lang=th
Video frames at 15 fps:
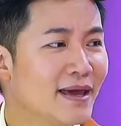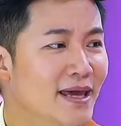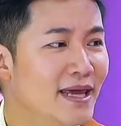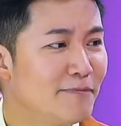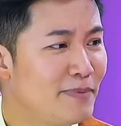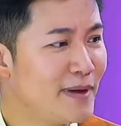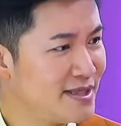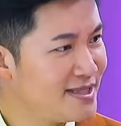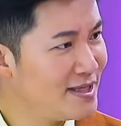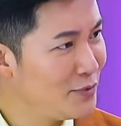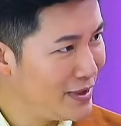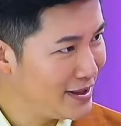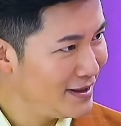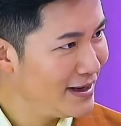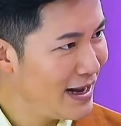ลงฮิตเปลี่ยนชี
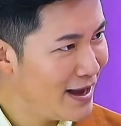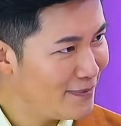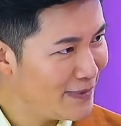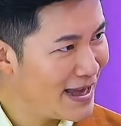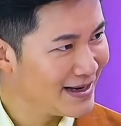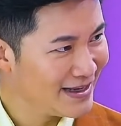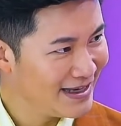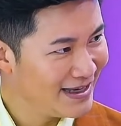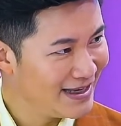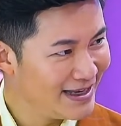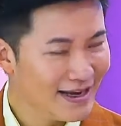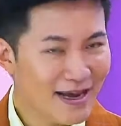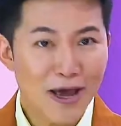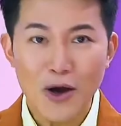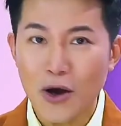วิตเลยนะเพลงนี้
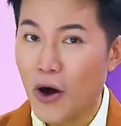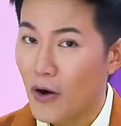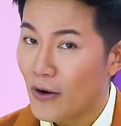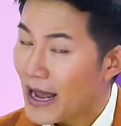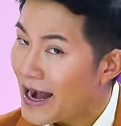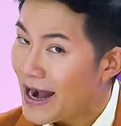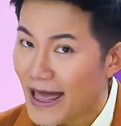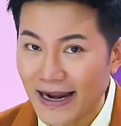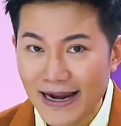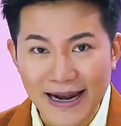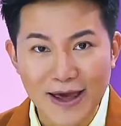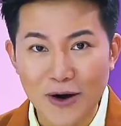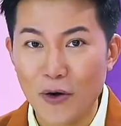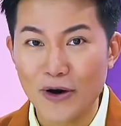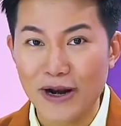ของใครห
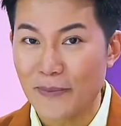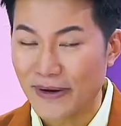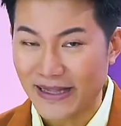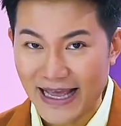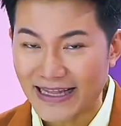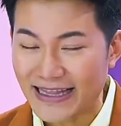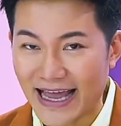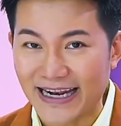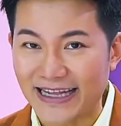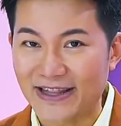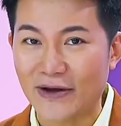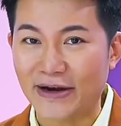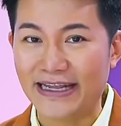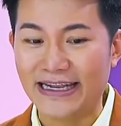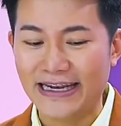ลายๆคนในประเทศไทยใน
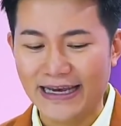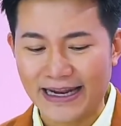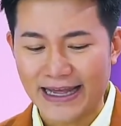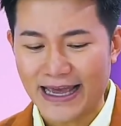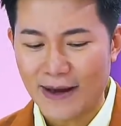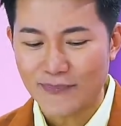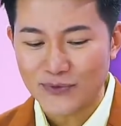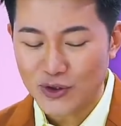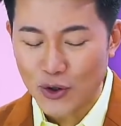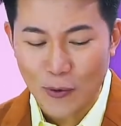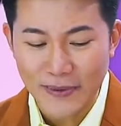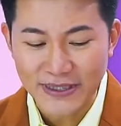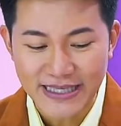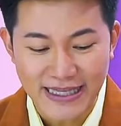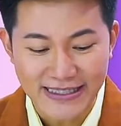ตอนนี้เลยนะครับโช
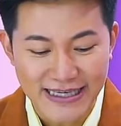ว์พิเศ